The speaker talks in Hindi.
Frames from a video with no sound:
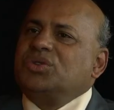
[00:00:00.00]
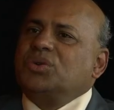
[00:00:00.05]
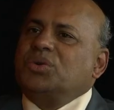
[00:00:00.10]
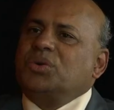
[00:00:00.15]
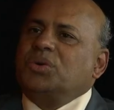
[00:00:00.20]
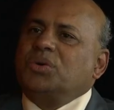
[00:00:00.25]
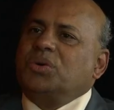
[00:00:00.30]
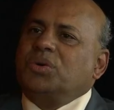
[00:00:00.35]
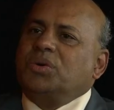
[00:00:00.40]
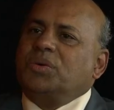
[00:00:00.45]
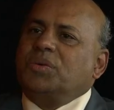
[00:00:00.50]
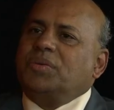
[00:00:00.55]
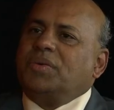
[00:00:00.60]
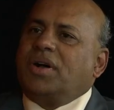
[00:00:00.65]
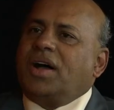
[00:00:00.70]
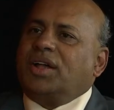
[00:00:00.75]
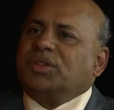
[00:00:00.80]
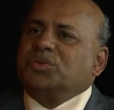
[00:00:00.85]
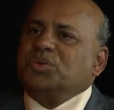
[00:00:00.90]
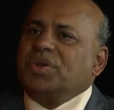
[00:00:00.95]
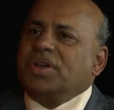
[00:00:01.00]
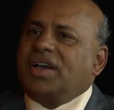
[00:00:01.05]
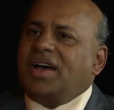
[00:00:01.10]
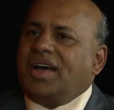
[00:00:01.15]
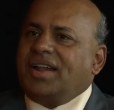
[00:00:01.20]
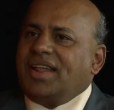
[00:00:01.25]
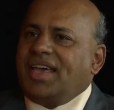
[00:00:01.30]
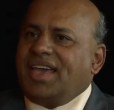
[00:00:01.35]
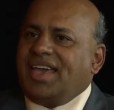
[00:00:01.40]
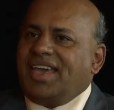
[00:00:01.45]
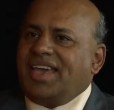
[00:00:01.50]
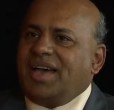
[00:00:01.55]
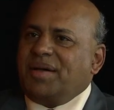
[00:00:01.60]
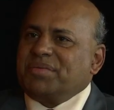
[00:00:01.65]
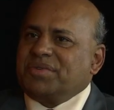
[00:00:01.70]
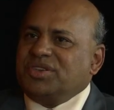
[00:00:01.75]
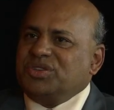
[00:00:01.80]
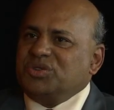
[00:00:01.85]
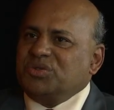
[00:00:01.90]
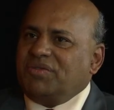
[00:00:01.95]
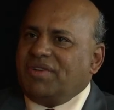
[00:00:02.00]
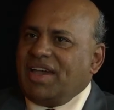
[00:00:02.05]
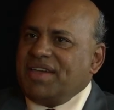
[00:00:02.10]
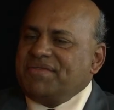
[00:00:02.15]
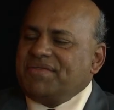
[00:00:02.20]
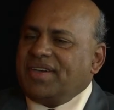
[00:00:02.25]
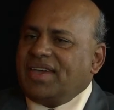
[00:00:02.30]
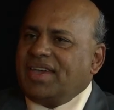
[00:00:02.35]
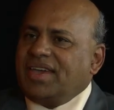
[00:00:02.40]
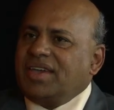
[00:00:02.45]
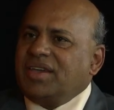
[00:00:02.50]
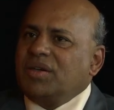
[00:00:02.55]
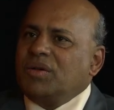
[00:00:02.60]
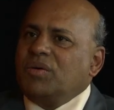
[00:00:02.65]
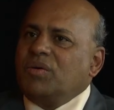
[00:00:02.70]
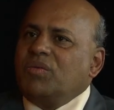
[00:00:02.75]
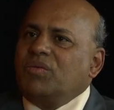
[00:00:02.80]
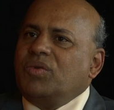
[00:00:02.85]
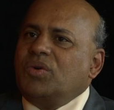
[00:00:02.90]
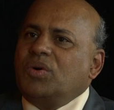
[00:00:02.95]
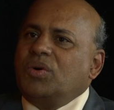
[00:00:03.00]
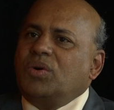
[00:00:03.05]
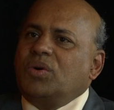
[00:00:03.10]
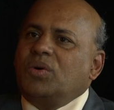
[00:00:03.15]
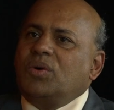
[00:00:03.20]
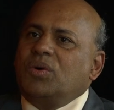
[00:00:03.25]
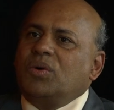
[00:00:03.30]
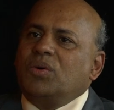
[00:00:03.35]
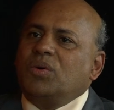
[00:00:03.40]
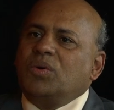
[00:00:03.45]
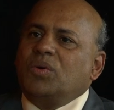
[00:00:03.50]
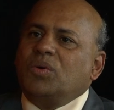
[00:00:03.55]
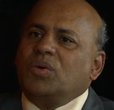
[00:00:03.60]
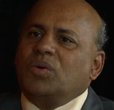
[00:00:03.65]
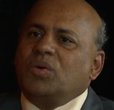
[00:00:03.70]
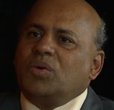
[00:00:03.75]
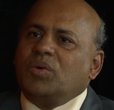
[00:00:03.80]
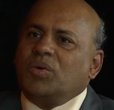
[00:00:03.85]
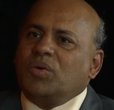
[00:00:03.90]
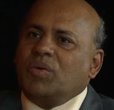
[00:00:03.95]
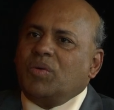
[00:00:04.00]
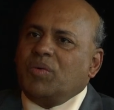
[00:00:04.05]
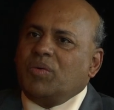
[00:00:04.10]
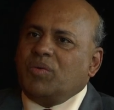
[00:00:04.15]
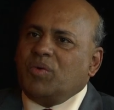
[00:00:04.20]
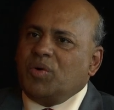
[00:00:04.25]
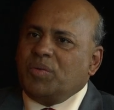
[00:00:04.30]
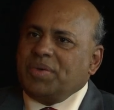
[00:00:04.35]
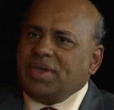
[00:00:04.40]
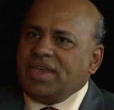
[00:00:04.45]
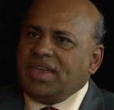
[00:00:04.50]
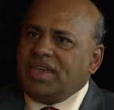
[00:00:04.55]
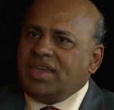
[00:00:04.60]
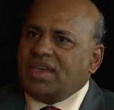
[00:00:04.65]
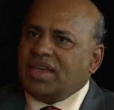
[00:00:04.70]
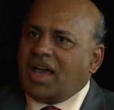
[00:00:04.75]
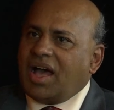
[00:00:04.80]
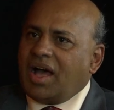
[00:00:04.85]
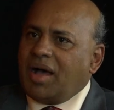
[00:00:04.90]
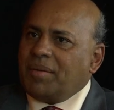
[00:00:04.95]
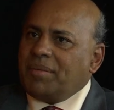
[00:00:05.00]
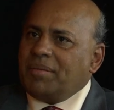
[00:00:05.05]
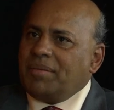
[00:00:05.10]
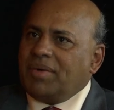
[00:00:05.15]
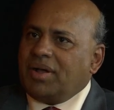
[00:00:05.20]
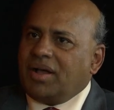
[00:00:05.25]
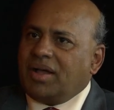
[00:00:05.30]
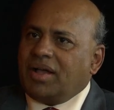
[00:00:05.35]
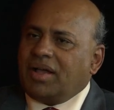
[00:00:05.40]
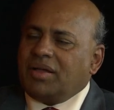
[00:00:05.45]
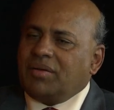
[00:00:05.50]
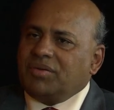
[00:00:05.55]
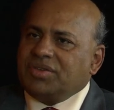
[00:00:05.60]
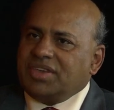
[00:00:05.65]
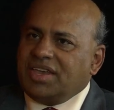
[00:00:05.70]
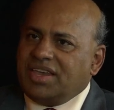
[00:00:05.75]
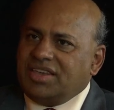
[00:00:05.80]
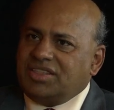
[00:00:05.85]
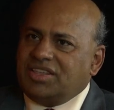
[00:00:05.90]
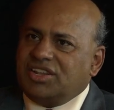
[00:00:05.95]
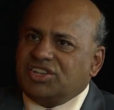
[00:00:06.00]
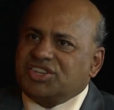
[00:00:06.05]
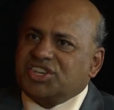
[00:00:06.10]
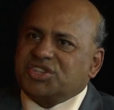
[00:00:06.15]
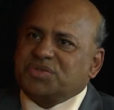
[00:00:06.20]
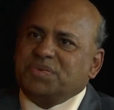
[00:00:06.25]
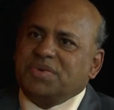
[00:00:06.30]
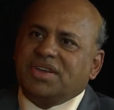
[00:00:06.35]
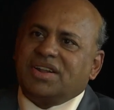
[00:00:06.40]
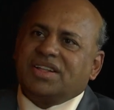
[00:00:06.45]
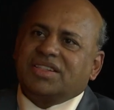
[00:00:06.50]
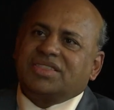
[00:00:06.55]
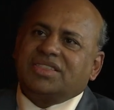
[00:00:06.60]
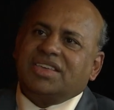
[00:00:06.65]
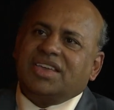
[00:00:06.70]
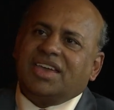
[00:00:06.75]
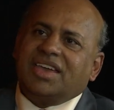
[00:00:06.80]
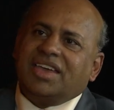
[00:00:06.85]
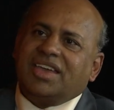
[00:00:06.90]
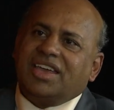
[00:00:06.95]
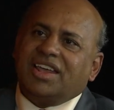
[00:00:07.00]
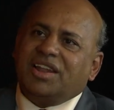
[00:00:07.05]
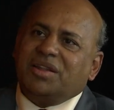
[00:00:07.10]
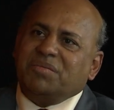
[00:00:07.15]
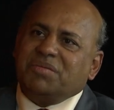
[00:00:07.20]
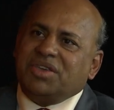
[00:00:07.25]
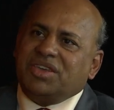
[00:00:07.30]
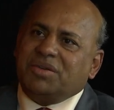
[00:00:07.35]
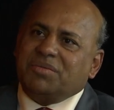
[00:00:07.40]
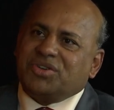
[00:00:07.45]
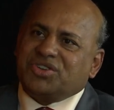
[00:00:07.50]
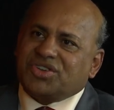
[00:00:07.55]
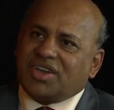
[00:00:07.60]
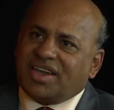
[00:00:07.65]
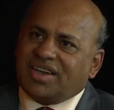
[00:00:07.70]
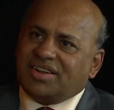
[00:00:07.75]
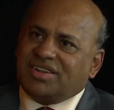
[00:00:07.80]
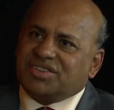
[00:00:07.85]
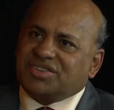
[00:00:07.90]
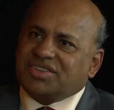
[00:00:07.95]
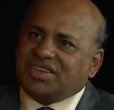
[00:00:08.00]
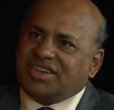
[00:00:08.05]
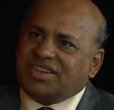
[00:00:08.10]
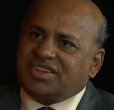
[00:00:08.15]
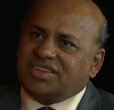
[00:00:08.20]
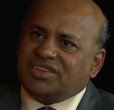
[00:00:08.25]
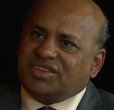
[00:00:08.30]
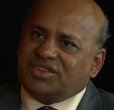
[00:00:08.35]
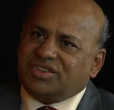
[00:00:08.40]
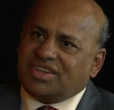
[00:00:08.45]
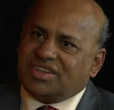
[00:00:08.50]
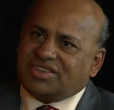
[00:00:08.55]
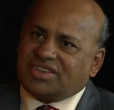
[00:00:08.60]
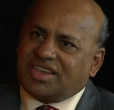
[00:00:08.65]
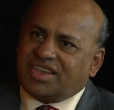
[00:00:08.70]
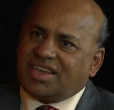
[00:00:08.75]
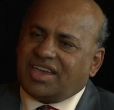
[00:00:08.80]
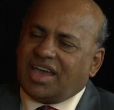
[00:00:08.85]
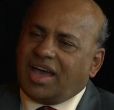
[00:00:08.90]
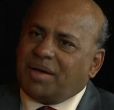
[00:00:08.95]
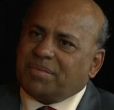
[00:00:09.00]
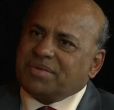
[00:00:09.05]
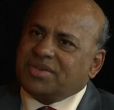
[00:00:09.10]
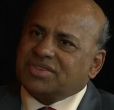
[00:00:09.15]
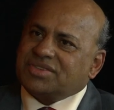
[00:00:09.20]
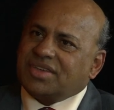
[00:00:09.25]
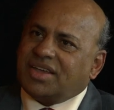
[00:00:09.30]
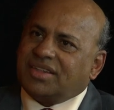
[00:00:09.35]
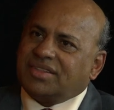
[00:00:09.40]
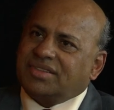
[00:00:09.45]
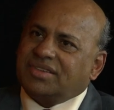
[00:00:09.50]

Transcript: जो खातून खाना हैं आपकी जो वाइफ हैं वो वो भी आप यही दिलचस्पियाँ रखती हैं इल्मी मशागल से जैसे कि आप देखिए